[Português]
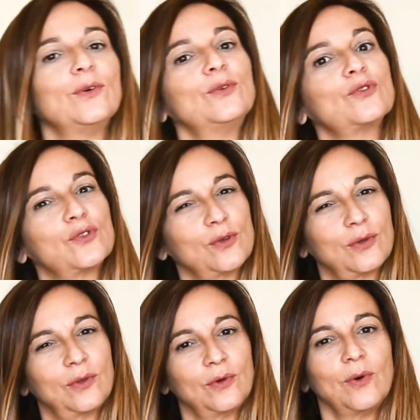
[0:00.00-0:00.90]
o
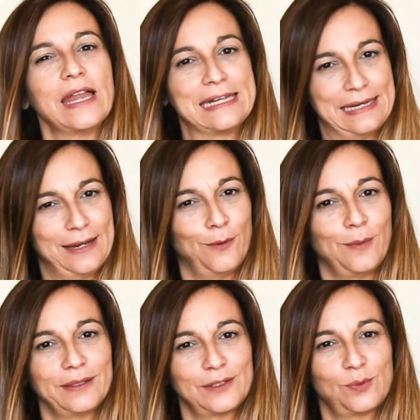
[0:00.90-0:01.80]
jogo do não
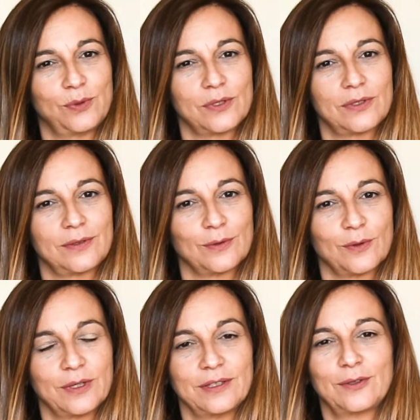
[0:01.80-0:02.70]
mal disposto.
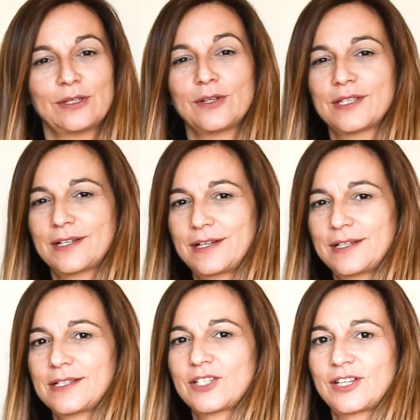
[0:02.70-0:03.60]
Quando a nossa
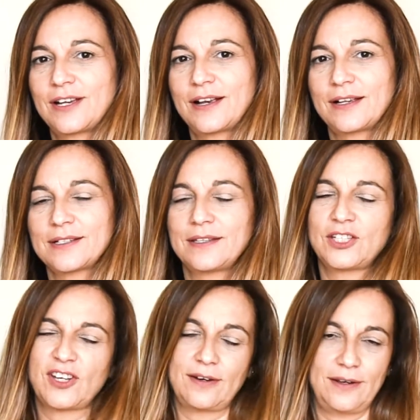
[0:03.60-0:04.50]
criança chega a casa e
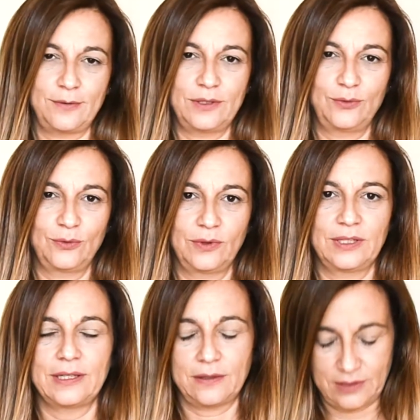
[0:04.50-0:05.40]
diz que não a tudo e
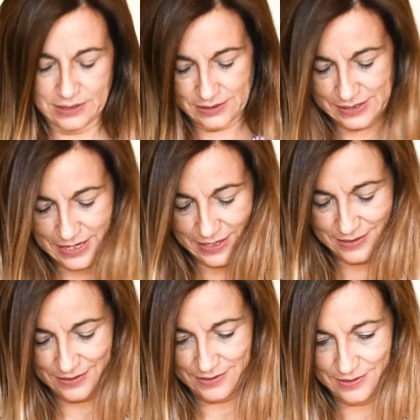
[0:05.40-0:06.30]
está com aquela
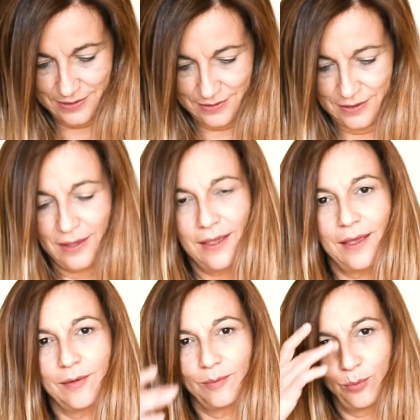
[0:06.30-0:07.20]
cara de
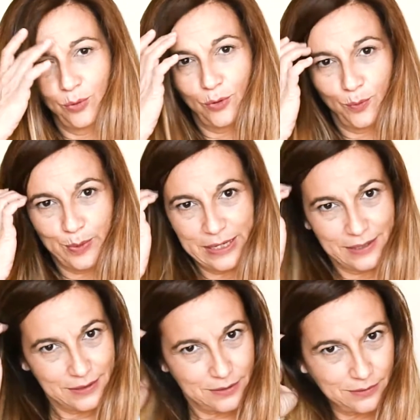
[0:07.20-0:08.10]
burro
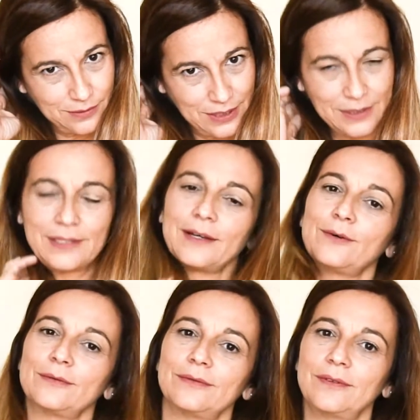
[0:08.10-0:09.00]
preso,
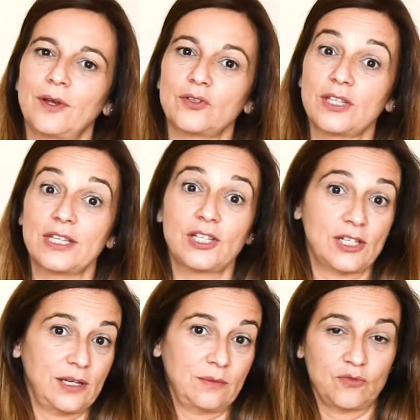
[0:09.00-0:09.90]
então nós
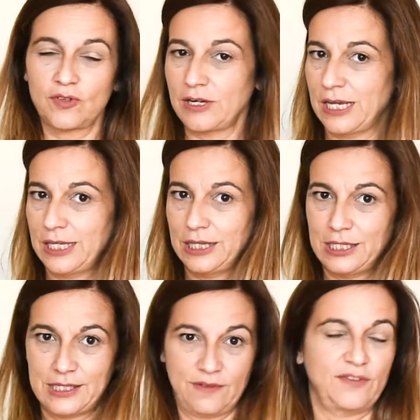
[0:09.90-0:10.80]
deixamos
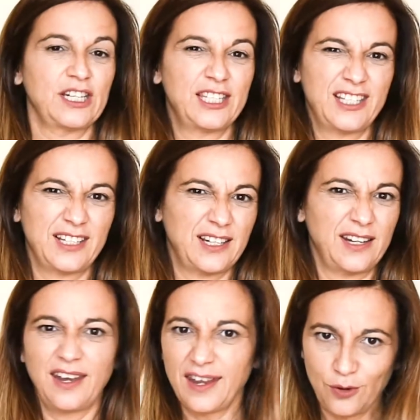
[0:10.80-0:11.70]
dizer, vais dizer que
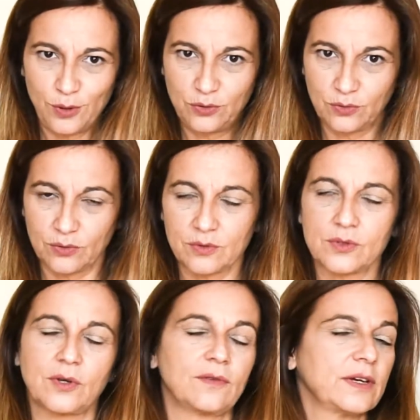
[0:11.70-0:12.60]
não a tudo,
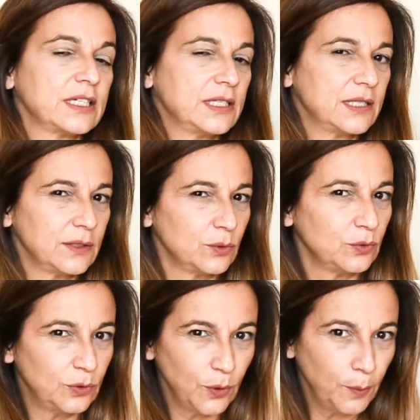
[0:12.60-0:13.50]
só que vais dizer
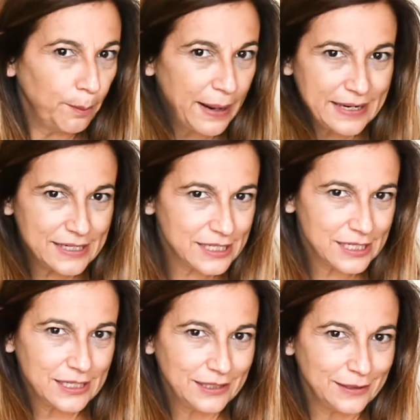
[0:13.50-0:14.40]
num tom
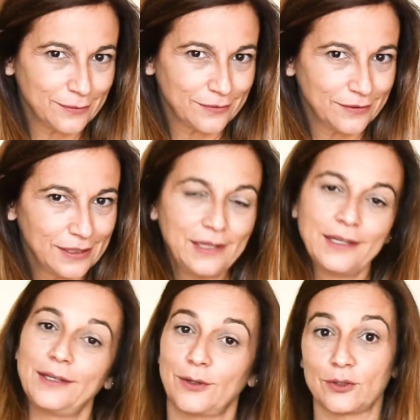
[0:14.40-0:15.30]
baixinho.
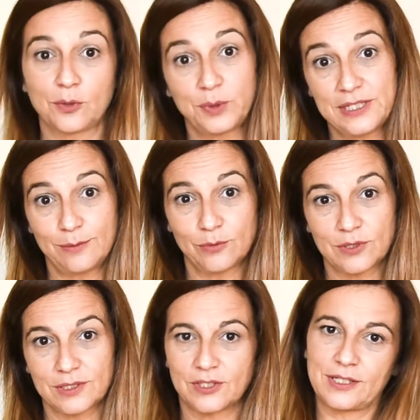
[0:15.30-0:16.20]
E nós
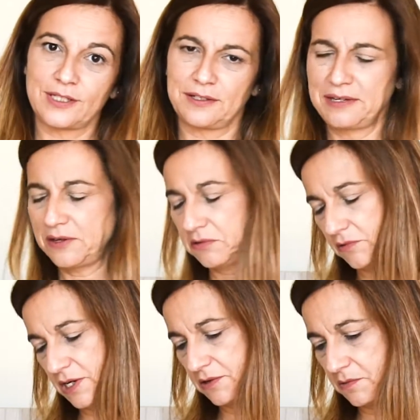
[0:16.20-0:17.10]
repetimos, eles dizem, não, não
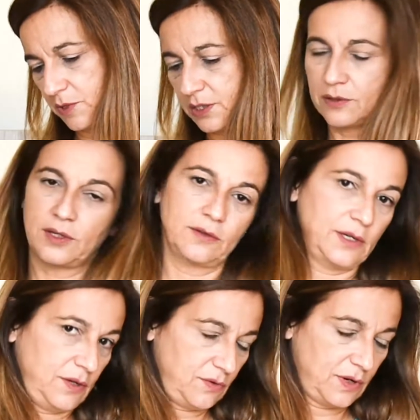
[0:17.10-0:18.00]
quero comer, eu digo,
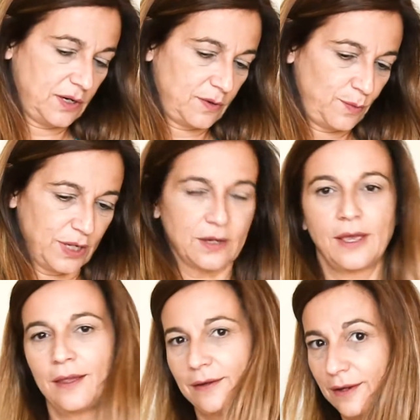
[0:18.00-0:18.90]
não, não quero comer,
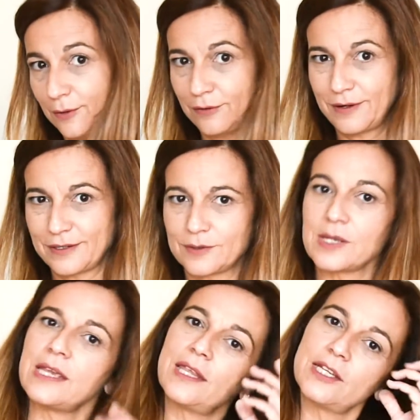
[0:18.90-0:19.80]
não, não quero, e